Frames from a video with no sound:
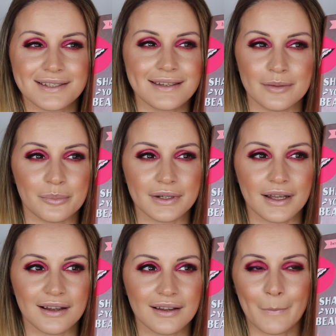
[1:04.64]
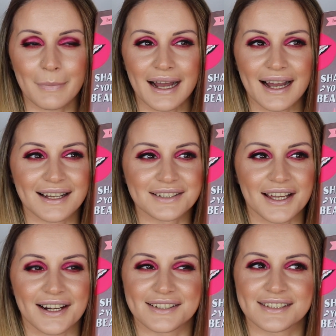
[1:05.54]
cipria ma ma
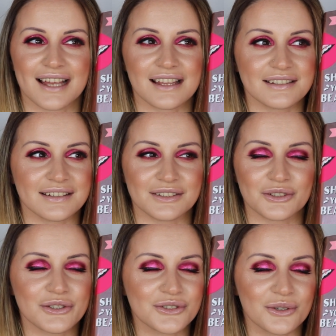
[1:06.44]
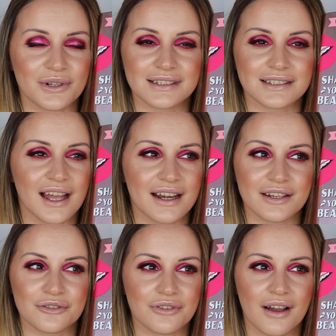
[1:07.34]
saranno stati non so quanti
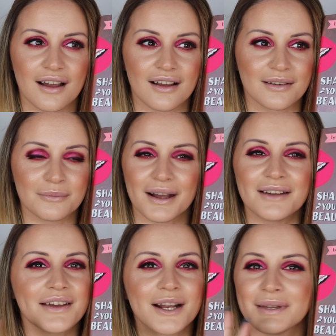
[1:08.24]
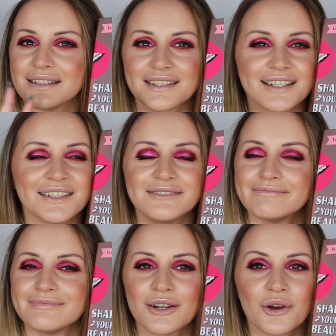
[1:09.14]
anni fa, ma veramente
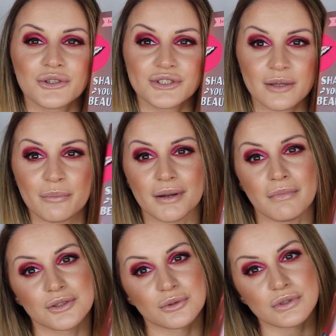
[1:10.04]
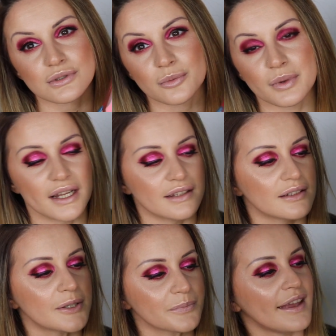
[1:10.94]
ho sempre amato questo
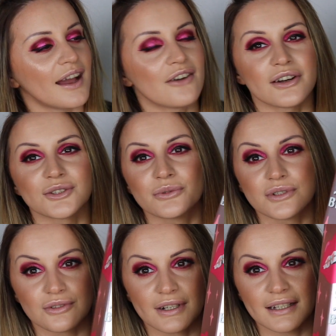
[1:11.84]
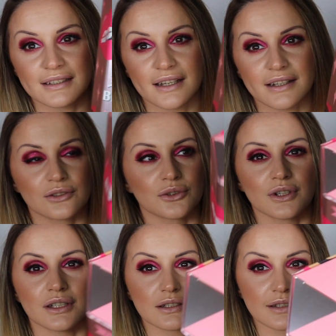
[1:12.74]
brand e ha fatto questo
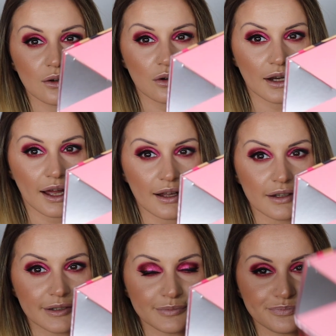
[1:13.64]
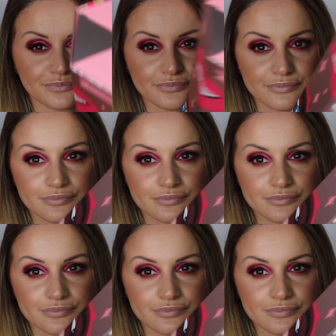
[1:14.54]
calendarietto esagonale